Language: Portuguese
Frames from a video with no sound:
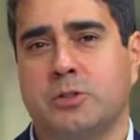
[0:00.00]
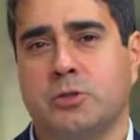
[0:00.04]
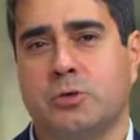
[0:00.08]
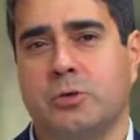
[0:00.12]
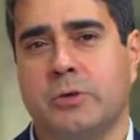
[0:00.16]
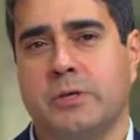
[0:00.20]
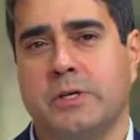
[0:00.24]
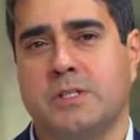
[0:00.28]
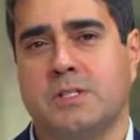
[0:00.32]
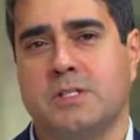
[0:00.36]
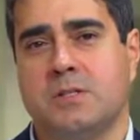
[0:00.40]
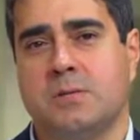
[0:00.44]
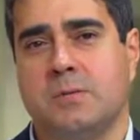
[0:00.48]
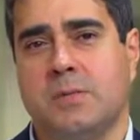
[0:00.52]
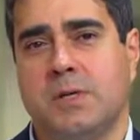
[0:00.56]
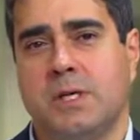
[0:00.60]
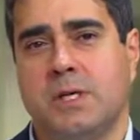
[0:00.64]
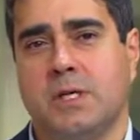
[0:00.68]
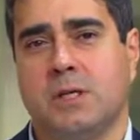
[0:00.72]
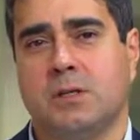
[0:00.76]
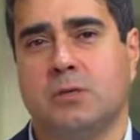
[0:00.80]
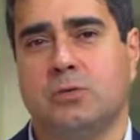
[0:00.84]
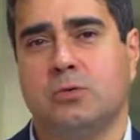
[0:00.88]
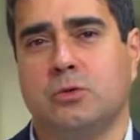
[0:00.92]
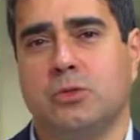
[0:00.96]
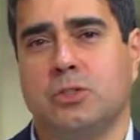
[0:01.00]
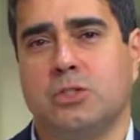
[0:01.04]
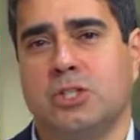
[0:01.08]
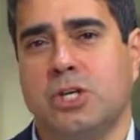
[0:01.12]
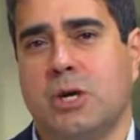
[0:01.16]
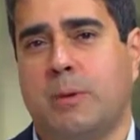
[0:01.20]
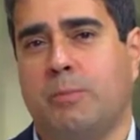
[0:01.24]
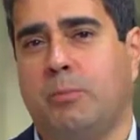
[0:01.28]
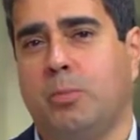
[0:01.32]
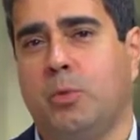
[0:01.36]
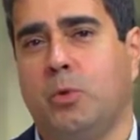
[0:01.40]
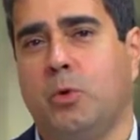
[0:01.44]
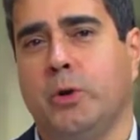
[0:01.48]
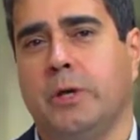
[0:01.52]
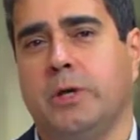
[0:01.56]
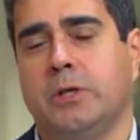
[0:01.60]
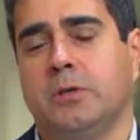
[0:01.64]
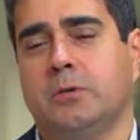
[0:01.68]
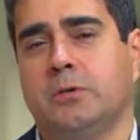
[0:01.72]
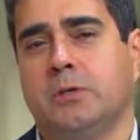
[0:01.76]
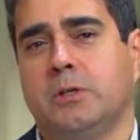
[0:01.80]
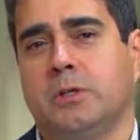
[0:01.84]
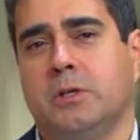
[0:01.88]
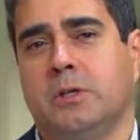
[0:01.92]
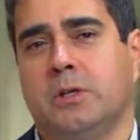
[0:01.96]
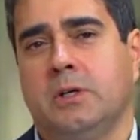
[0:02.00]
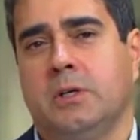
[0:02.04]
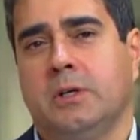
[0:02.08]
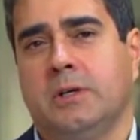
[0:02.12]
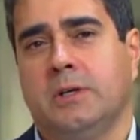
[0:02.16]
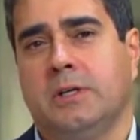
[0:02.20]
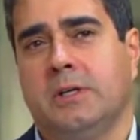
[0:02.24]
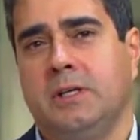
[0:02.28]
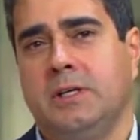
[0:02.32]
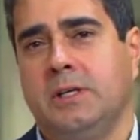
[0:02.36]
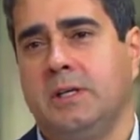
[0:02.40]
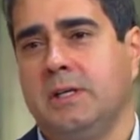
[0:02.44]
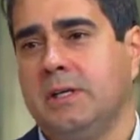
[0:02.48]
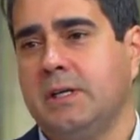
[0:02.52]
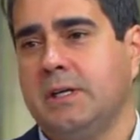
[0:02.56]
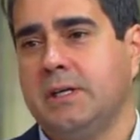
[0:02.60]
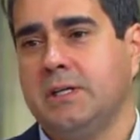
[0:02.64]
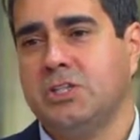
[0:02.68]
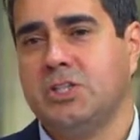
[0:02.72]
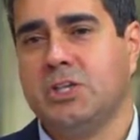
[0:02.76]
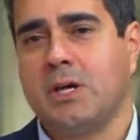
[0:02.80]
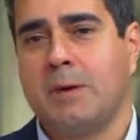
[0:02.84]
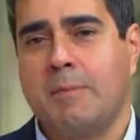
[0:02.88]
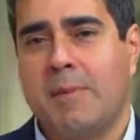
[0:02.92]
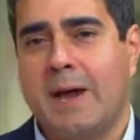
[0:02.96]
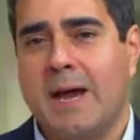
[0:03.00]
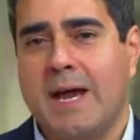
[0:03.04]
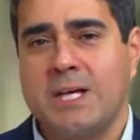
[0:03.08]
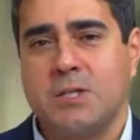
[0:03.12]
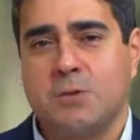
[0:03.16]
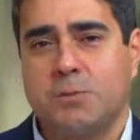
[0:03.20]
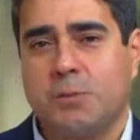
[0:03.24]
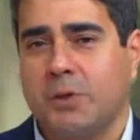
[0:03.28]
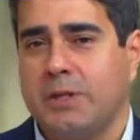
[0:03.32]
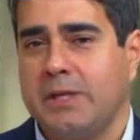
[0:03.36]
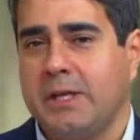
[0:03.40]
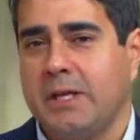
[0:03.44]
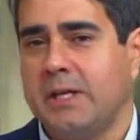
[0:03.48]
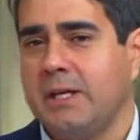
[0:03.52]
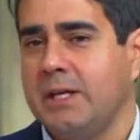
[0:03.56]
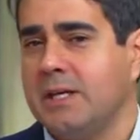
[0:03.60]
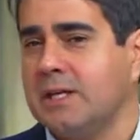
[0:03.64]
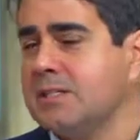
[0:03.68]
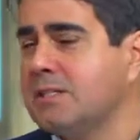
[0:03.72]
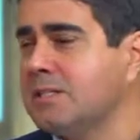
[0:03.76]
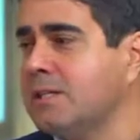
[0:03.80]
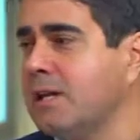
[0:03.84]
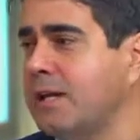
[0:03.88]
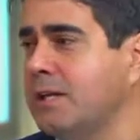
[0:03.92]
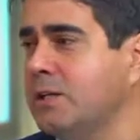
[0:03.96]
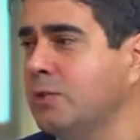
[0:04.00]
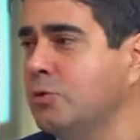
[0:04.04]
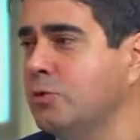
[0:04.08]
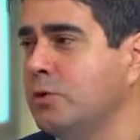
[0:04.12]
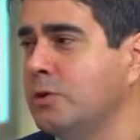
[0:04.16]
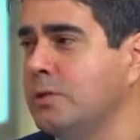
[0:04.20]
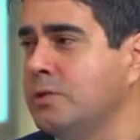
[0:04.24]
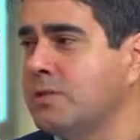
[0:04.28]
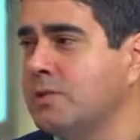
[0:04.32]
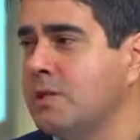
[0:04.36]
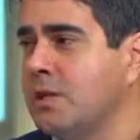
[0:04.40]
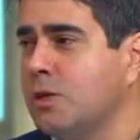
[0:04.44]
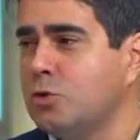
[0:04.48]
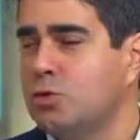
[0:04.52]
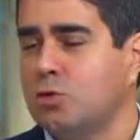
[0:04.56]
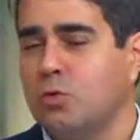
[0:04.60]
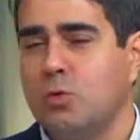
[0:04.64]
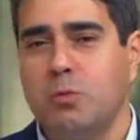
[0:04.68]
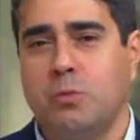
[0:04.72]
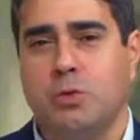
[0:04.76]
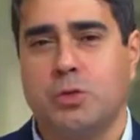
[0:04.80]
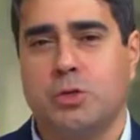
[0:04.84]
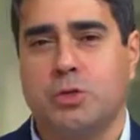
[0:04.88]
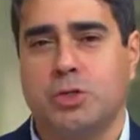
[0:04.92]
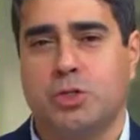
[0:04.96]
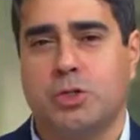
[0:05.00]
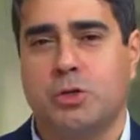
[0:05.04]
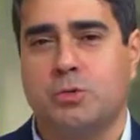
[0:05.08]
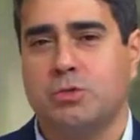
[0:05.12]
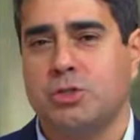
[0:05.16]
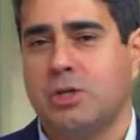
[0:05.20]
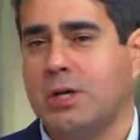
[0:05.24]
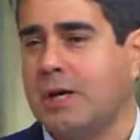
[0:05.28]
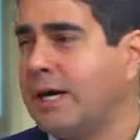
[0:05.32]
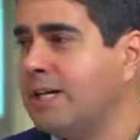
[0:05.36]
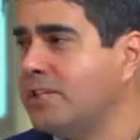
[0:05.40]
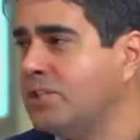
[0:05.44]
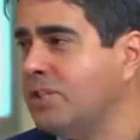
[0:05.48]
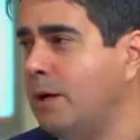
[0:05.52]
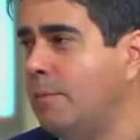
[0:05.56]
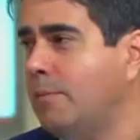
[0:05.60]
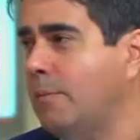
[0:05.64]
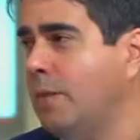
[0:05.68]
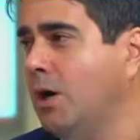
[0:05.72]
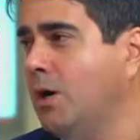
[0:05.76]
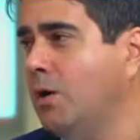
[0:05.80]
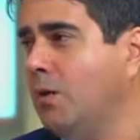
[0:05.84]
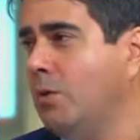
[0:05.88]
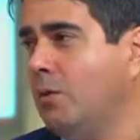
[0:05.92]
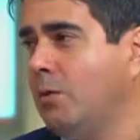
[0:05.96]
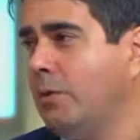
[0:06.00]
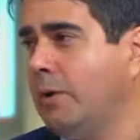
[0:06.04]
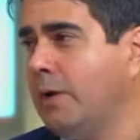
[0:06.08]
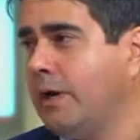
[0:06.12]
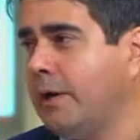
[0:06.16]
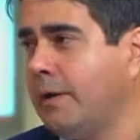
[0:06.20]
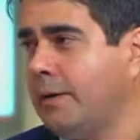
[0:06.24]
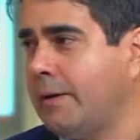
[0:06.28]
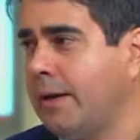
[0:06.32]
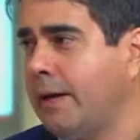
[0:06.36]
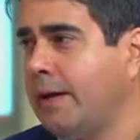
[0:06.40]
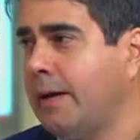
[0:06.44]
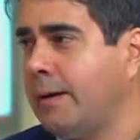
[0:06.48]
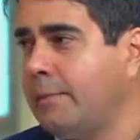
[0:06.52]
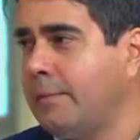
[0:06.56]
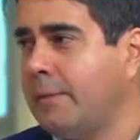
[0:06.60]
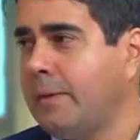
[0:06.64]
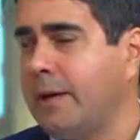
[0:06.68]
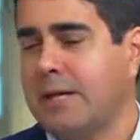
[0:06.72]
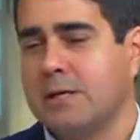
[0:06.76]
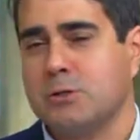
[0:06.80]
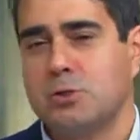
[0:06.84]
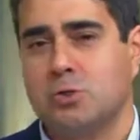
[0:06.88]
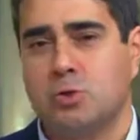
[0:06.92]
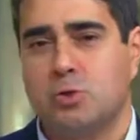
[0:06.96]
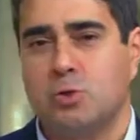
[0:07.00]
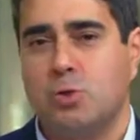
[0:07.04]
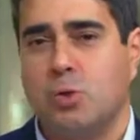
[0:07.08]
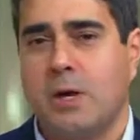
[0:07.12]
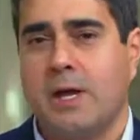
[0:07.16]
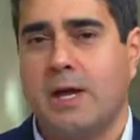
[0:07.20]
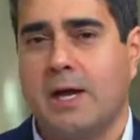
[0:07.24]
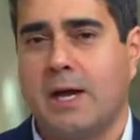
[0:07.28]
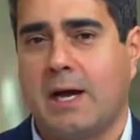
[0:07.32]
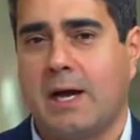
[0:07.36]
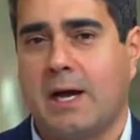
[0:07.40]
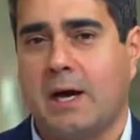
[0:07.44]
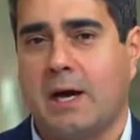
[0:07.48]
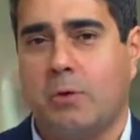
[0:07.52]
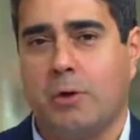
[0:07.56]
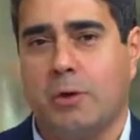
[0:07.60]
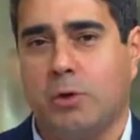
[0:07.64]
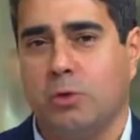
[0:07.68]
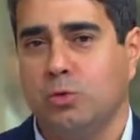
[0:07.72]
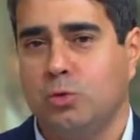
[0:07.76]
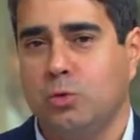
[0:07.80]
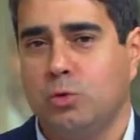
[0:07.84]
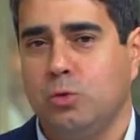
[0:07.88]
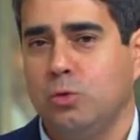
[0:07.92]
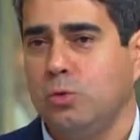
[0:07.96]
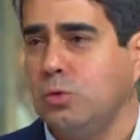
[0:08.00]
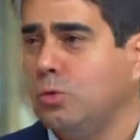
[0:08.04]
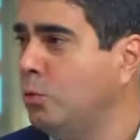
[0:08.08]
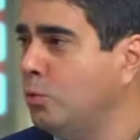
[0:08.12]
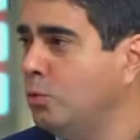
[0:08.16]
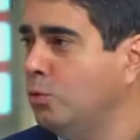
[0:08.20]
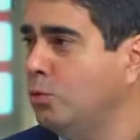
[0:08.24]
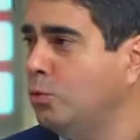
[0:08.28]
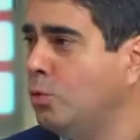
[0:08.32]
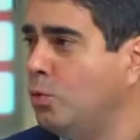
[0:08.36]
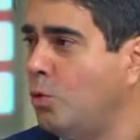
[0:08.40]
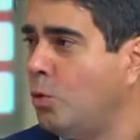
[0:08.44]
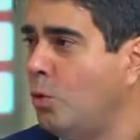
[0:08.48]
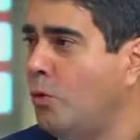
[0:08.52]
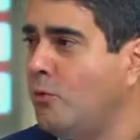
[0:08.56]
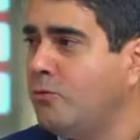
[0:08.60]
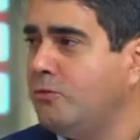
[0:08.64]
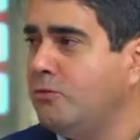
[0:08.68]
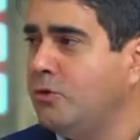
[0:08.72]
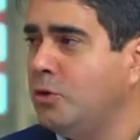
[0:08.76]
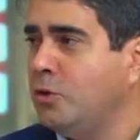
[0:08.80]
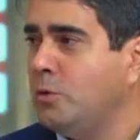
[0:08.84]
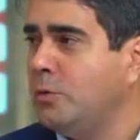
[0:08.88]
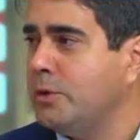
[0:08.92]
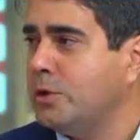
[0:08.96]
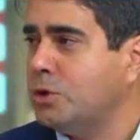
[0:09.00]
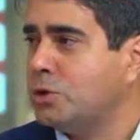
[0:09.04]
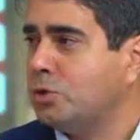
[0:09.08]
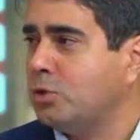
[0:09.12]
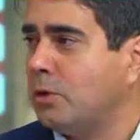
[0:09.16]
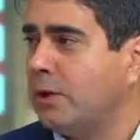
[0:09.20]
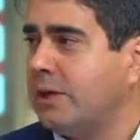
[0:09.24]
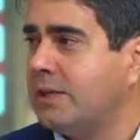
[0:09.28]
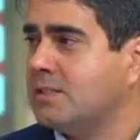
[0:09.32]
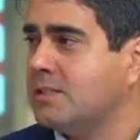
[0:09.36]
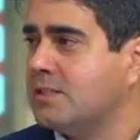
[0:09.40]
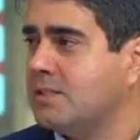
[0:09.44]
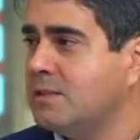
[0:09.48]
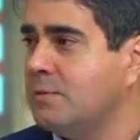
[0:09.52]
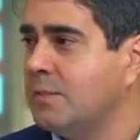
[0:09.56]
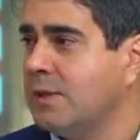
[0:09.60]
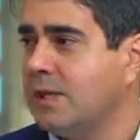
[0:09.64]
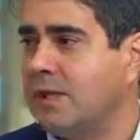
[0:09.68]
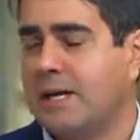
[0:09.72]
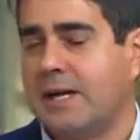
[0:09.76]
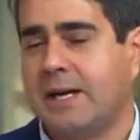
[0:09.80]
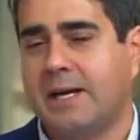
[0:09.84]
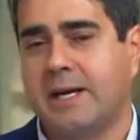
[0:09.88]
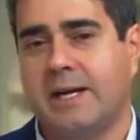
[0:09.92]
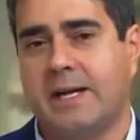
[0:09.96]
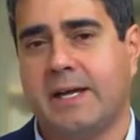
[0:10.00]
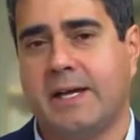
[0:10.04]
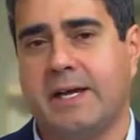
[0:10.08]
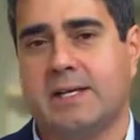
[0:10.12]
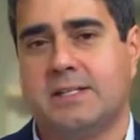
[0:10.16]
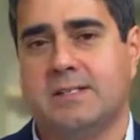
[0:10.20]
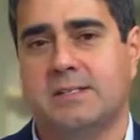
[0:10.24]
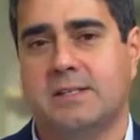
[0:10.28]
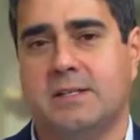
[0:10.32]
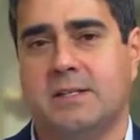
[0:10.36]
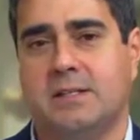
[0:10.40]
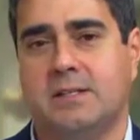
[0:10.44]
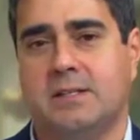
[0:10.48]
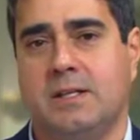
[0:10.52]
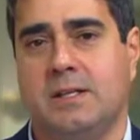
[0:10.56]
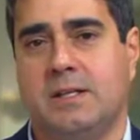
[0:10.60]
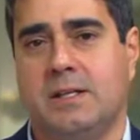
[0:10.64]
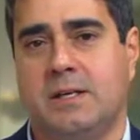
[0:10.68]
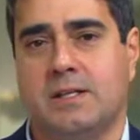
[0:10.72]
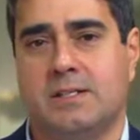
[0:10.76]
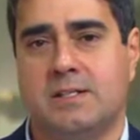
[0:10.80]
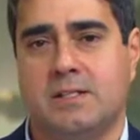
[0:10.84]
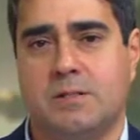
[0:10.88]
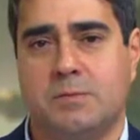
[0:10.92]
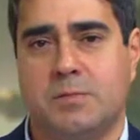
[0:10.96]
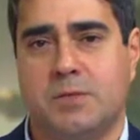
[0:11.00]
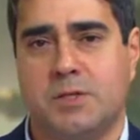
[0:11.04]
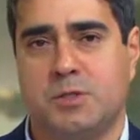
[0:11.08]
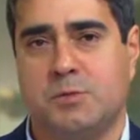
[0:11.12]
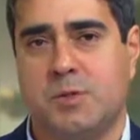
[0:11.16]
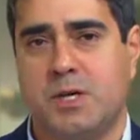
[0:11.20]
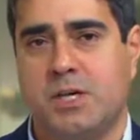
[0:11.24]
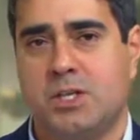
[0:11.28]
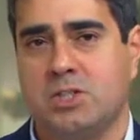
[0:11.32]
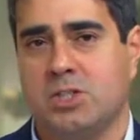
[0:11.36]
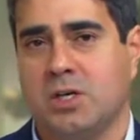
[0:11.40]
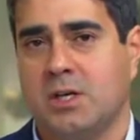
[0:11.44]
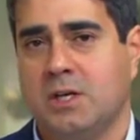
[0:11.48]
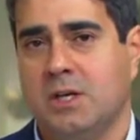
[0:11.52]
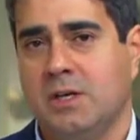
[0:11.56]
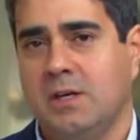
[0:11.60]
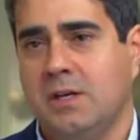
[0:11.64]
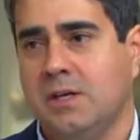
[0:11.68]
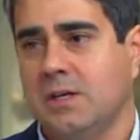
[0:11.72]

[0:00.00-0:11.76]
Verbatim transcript: de conhecimento e de apoio que jamais poderia sair de um incêndio com um botijão de gás na mão. É, é, é surreal, eu nu, nunca ouvi uma história similar a essa. Ele teria que simplesmente